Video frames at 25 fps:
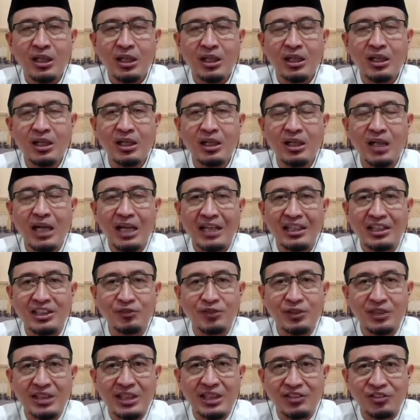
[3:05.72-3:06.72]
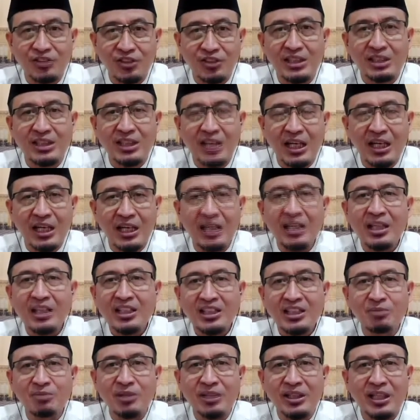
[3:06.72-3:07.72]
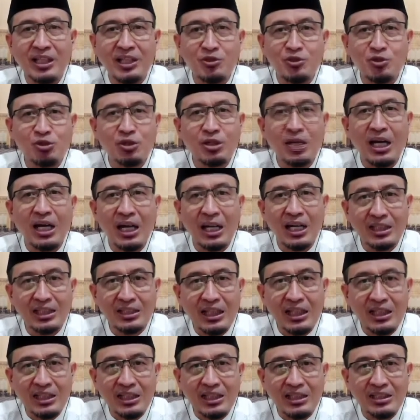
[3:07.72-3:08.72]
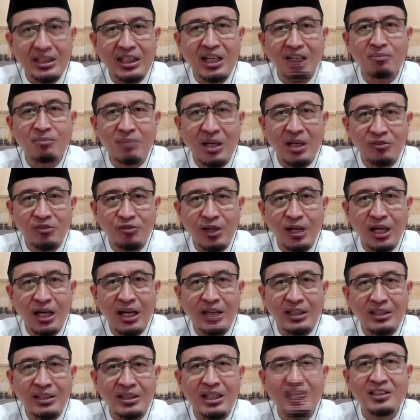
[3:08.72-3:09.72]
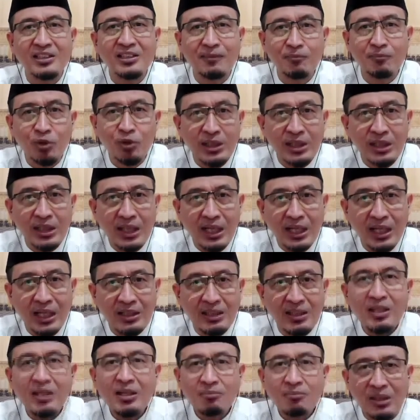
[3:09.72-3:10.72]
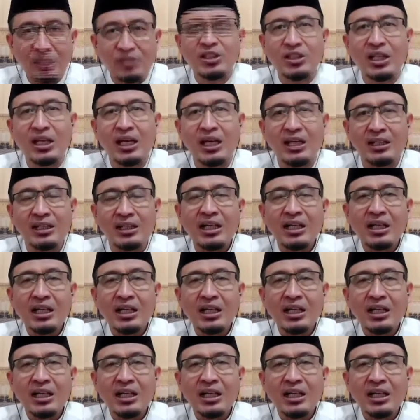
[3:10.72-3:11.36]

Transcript: e, aktivitas kita, demikian juga harta kita, manfaat dan kemudian maslahat.